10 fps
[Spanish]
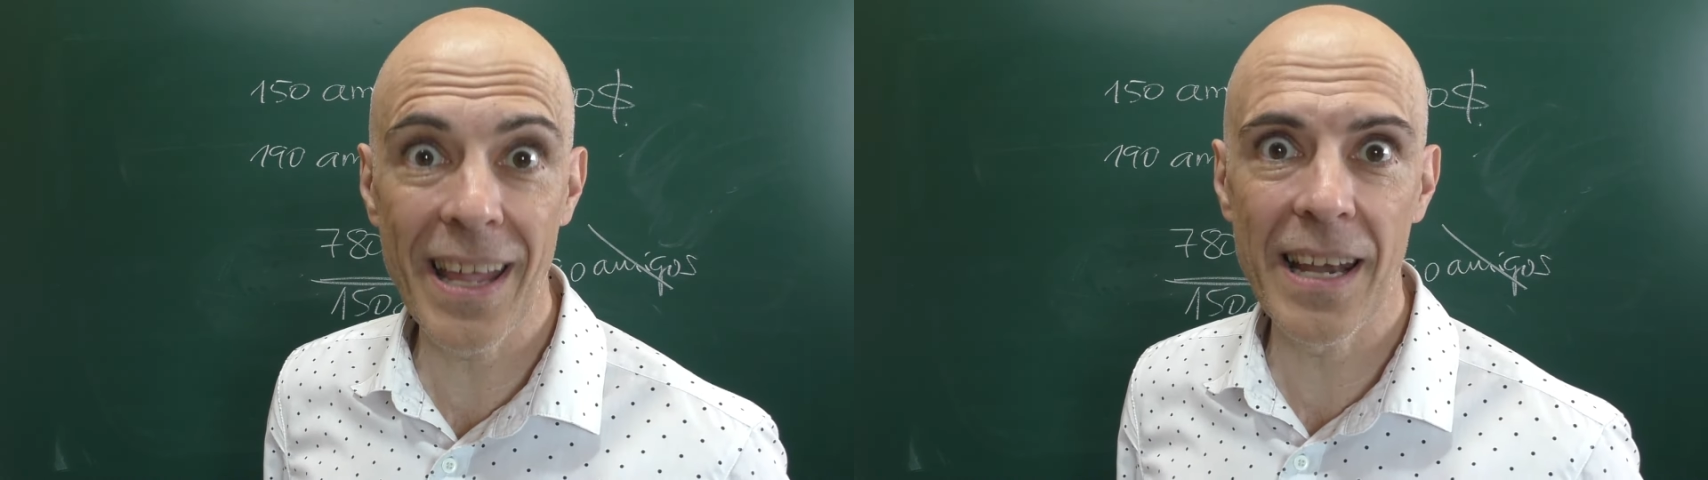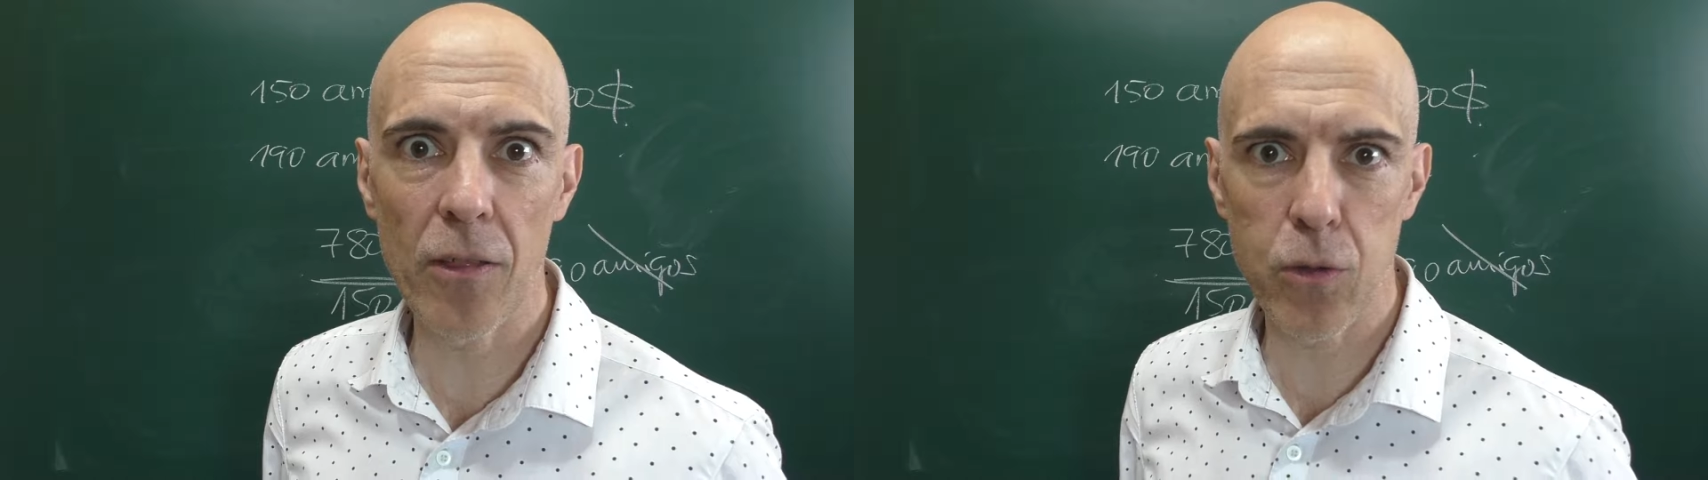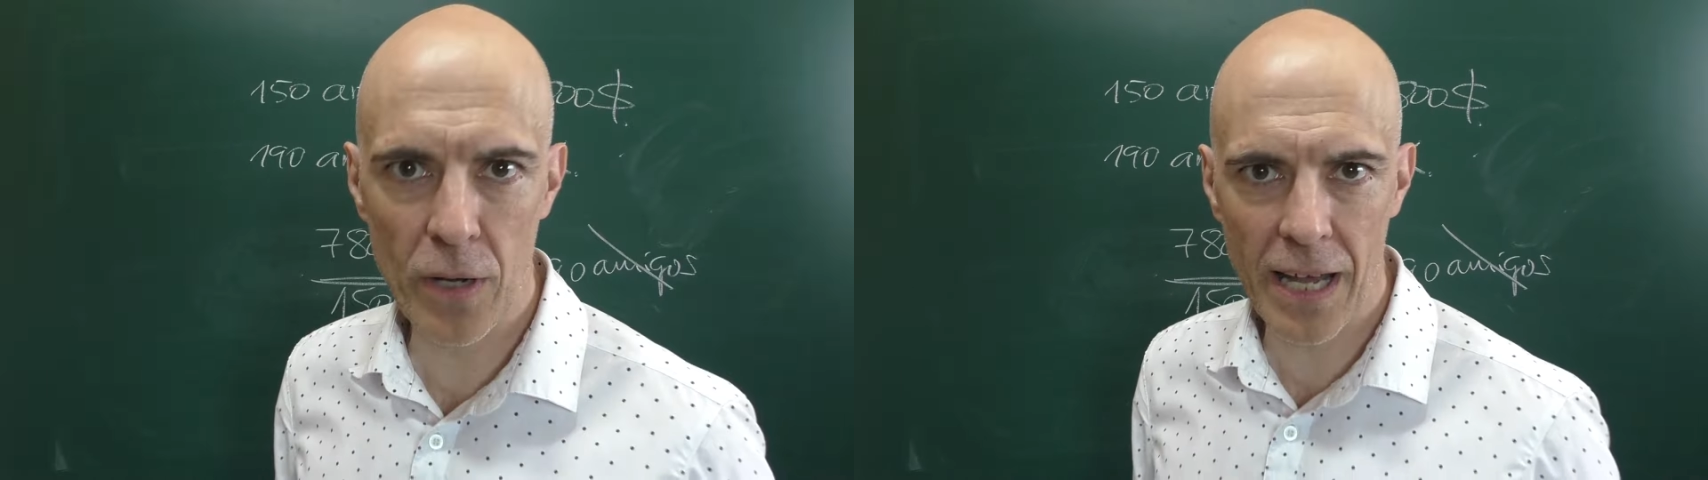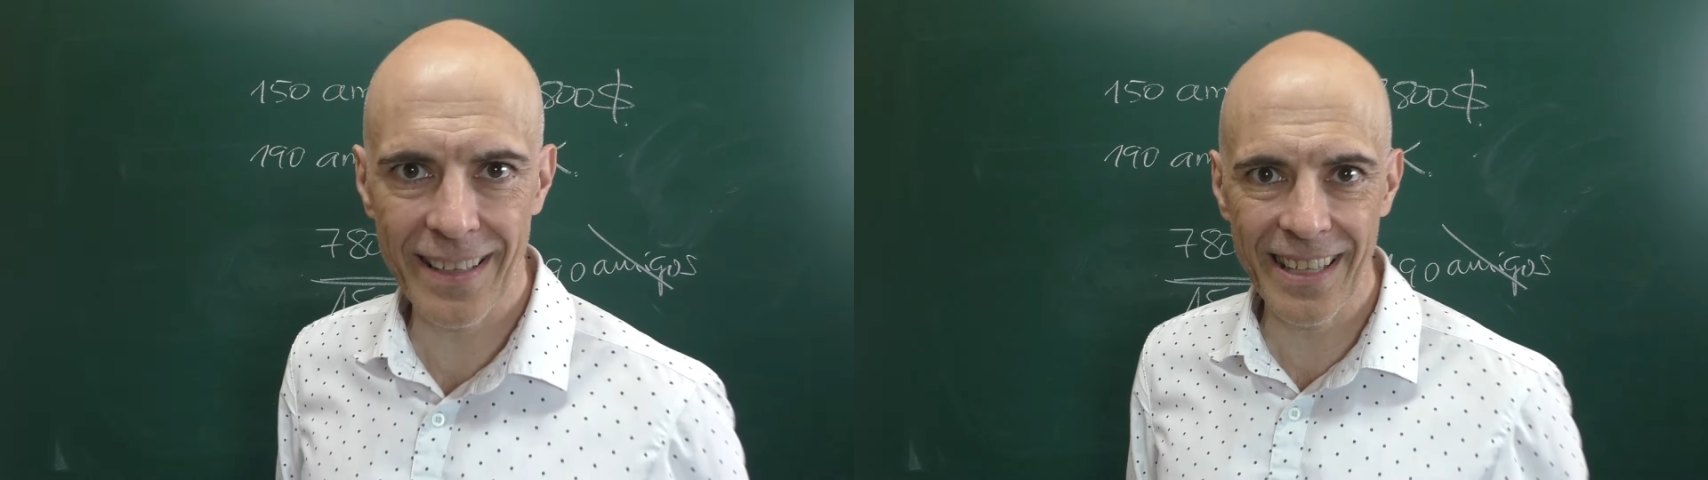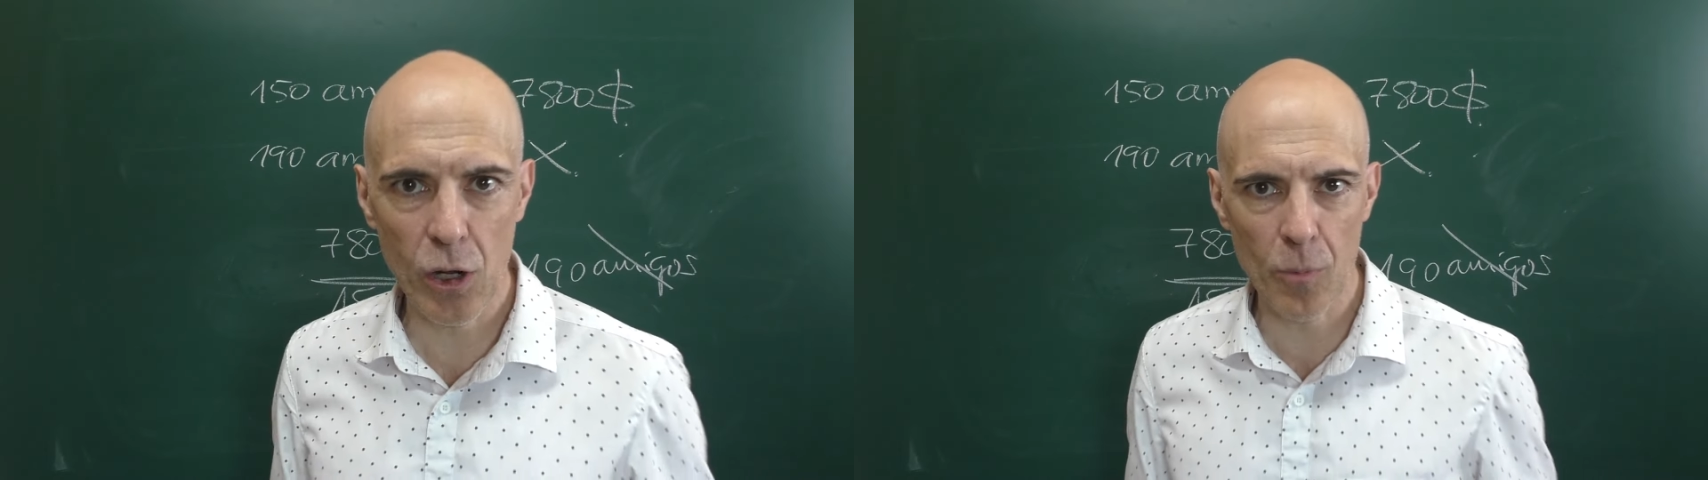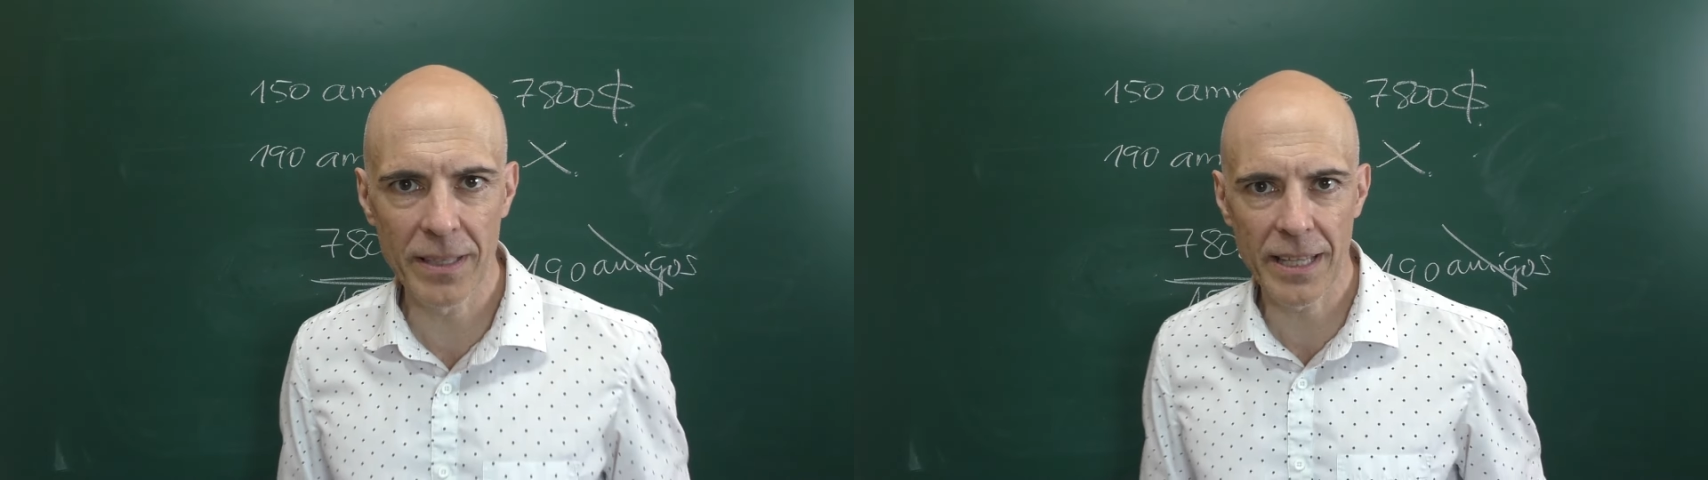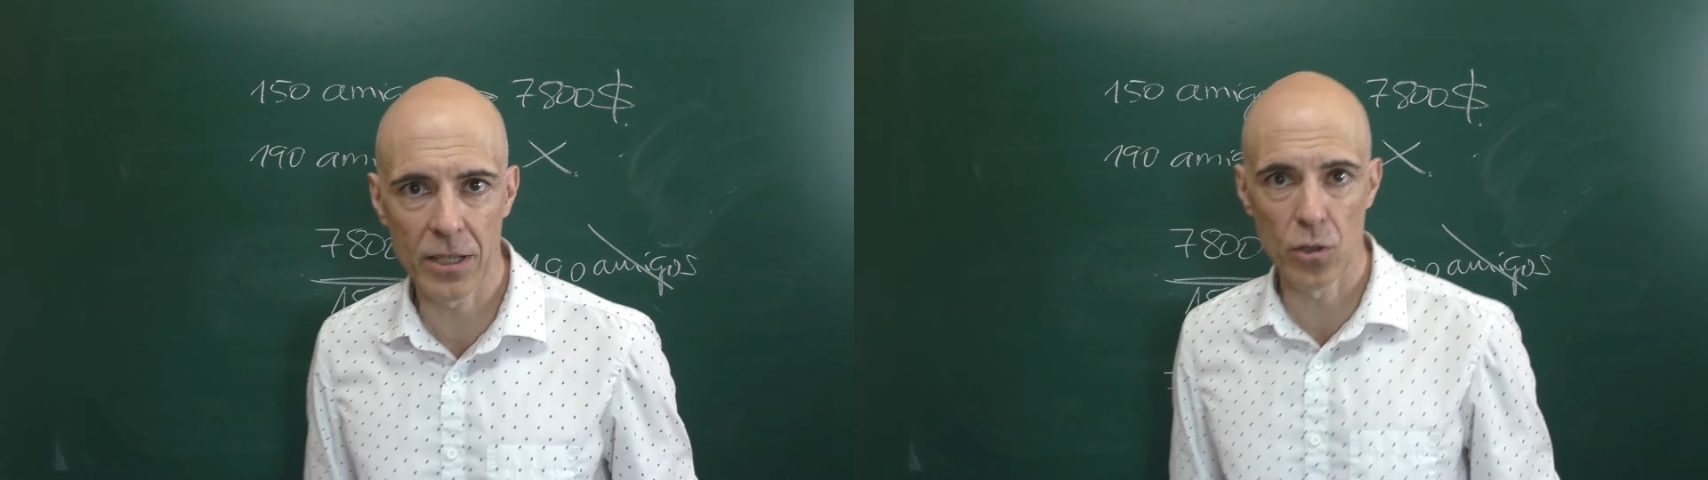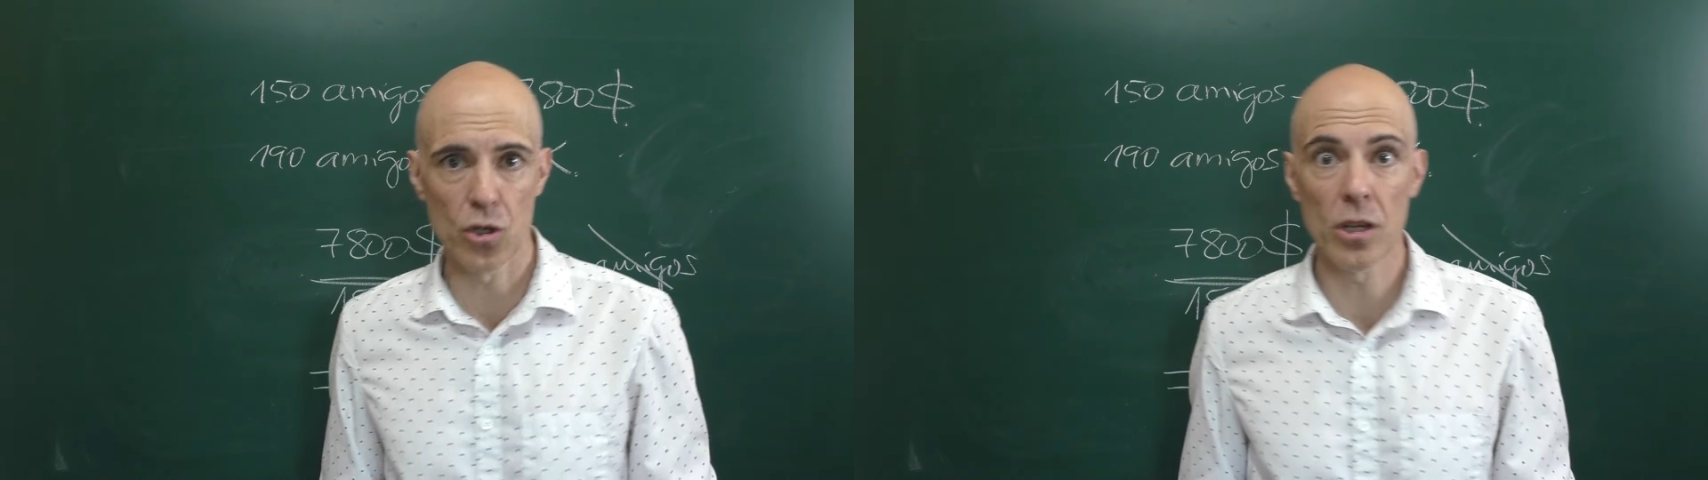en la zona de
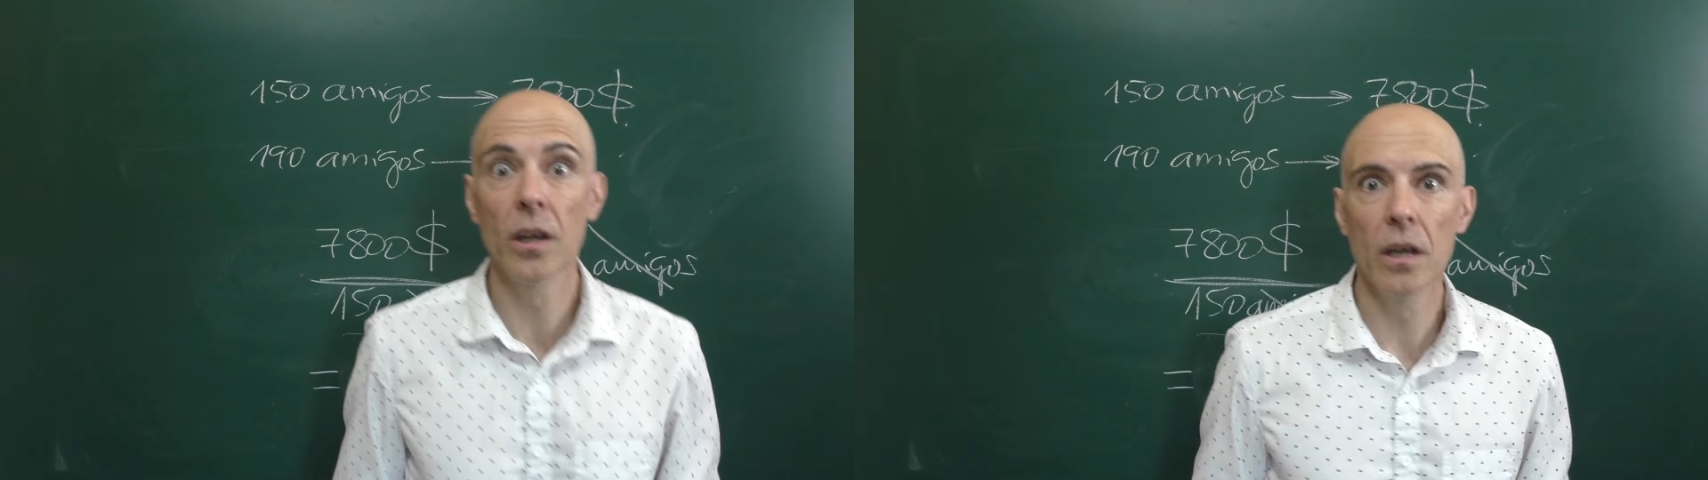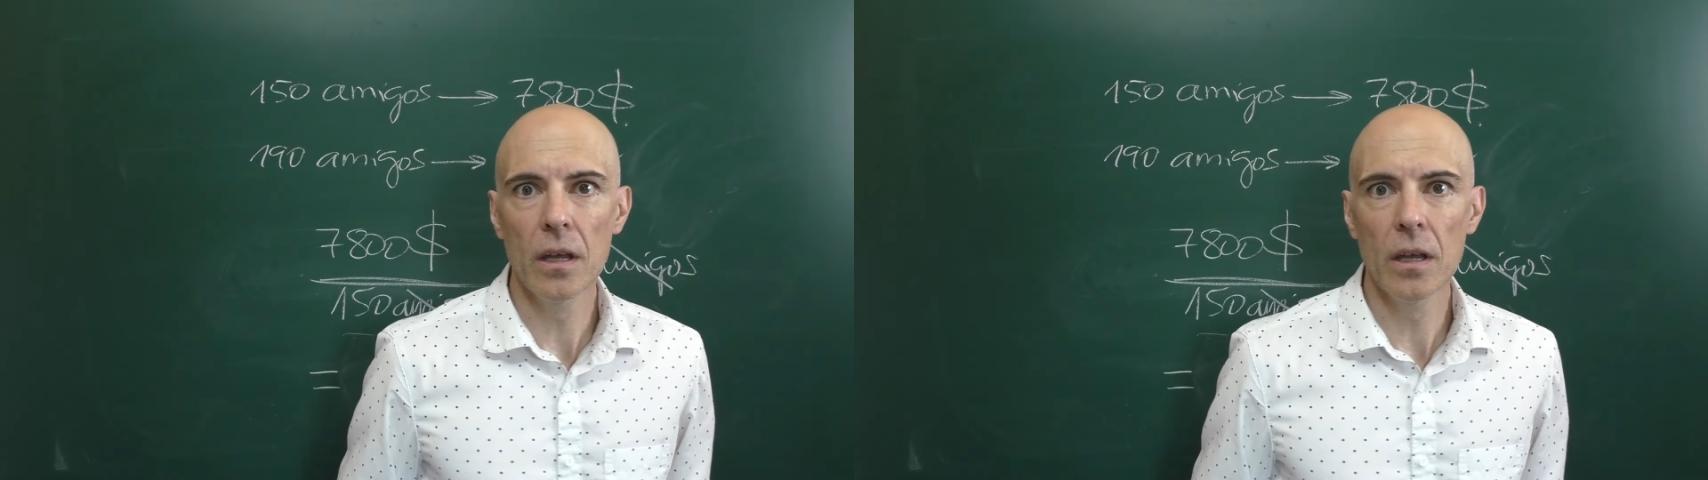comentarios.